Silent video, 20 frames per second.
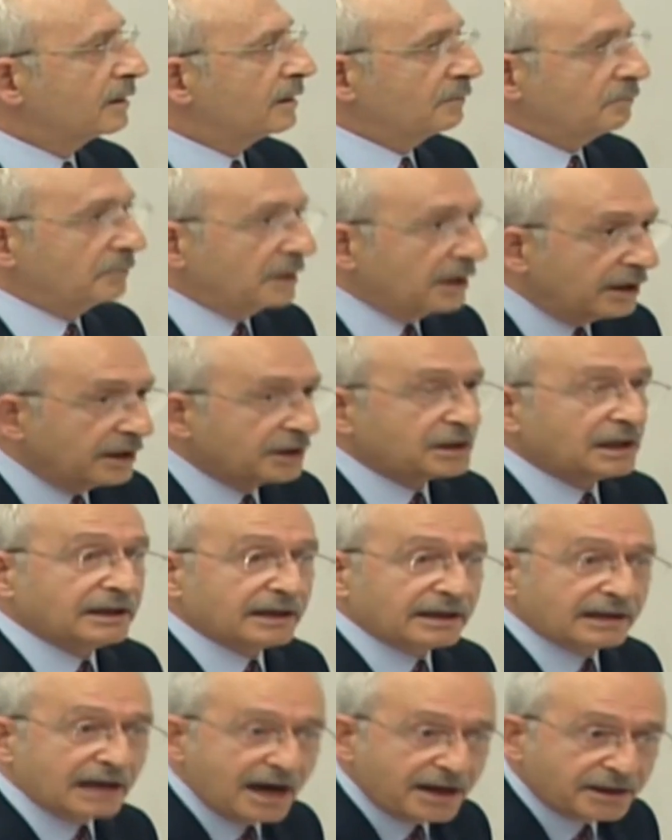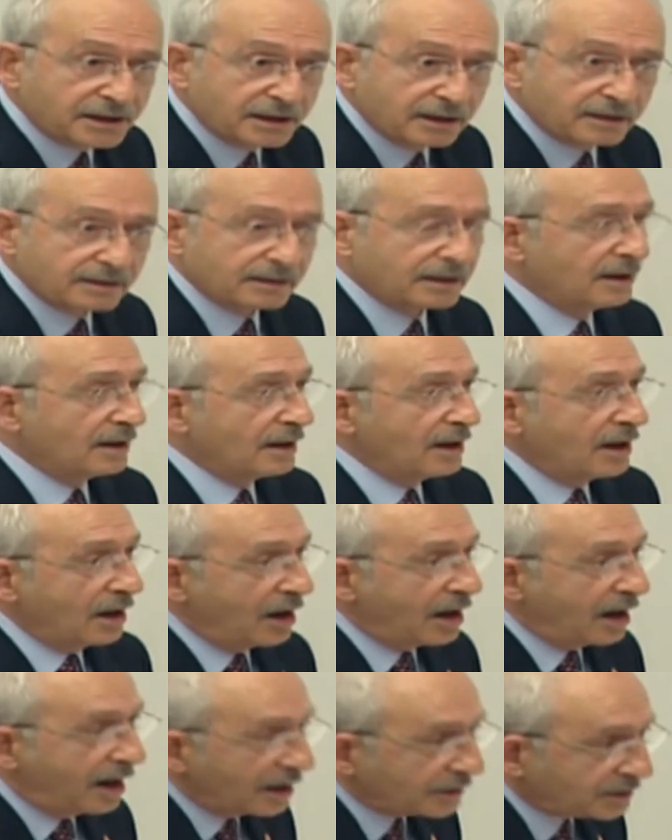Milli gelir her yıl
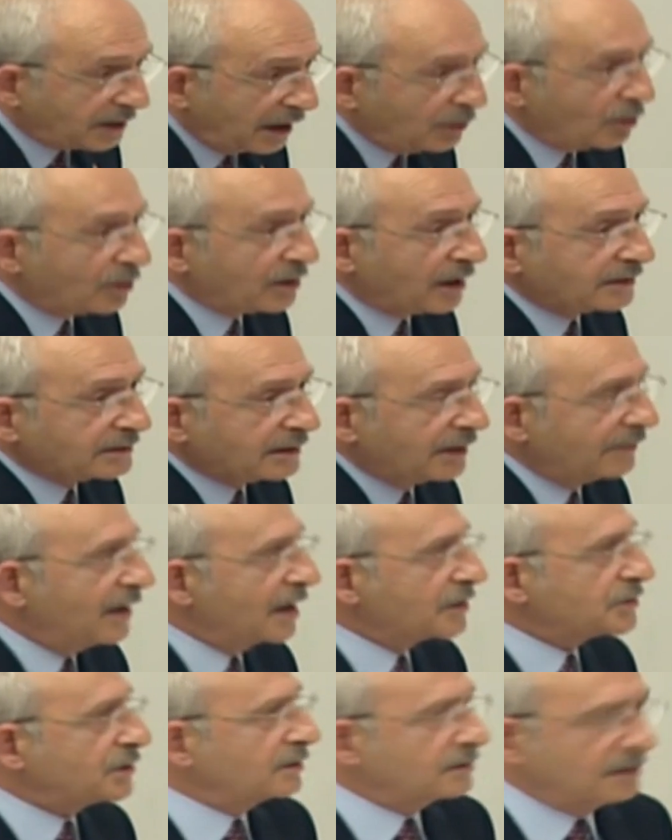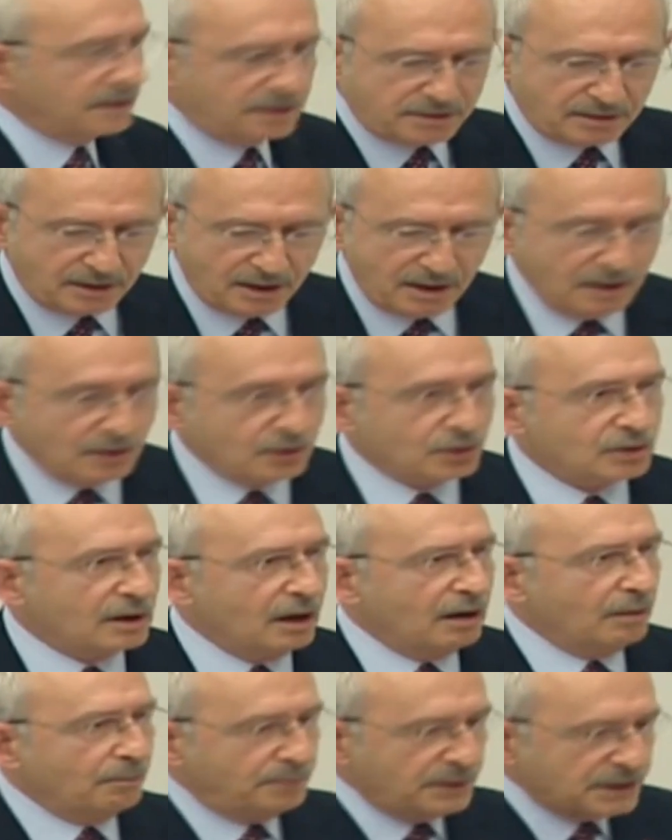artan oranda verseydiniz
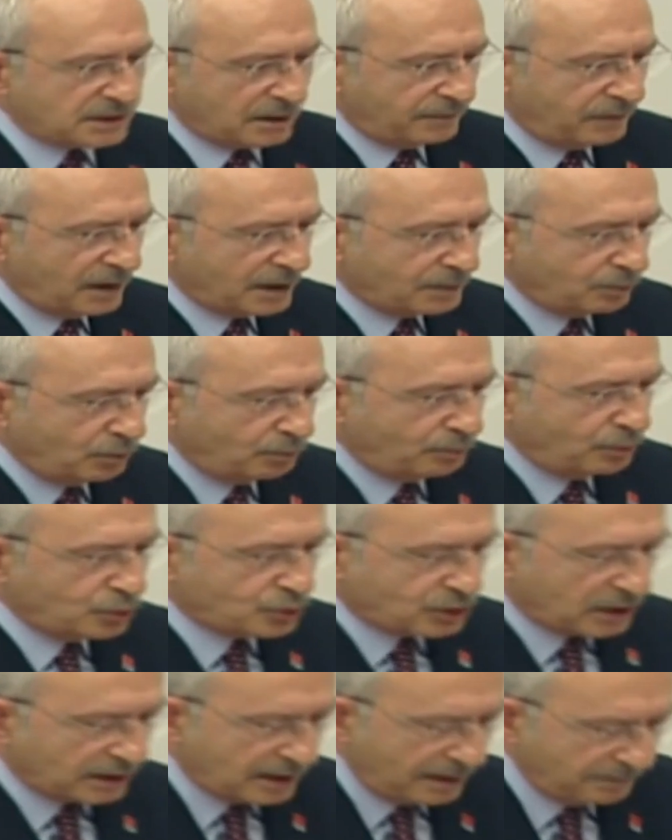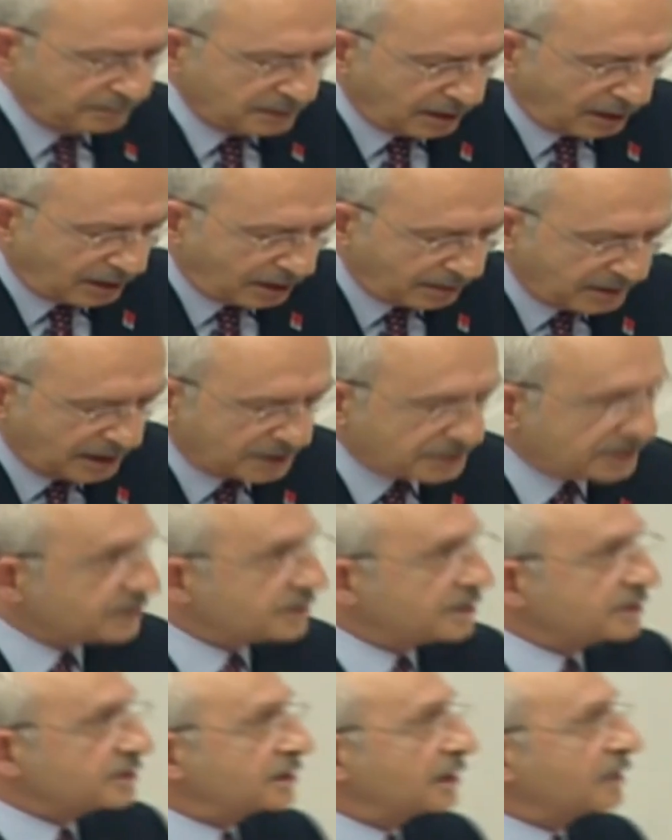ya bir sefer bu bütçeden bile
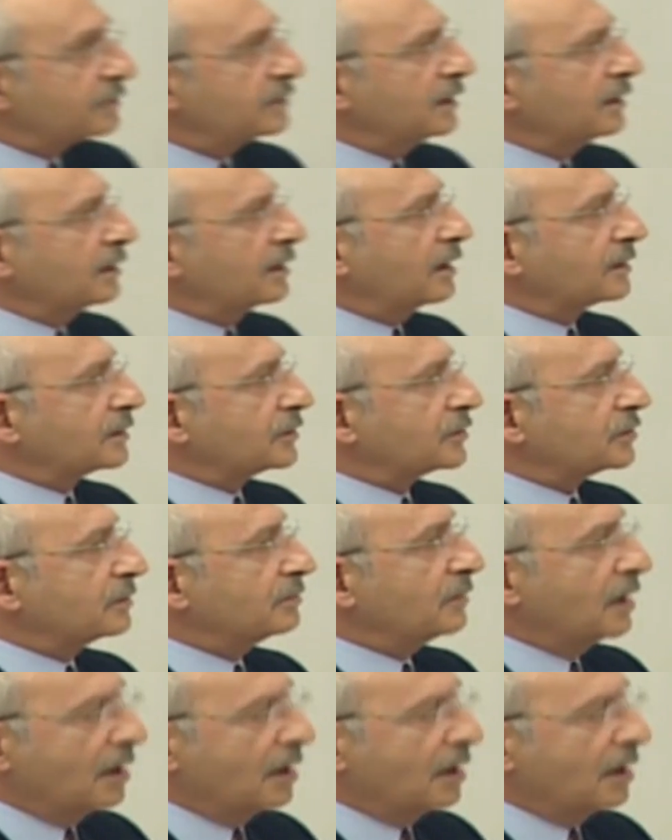habersizsin sevgili kardeşim.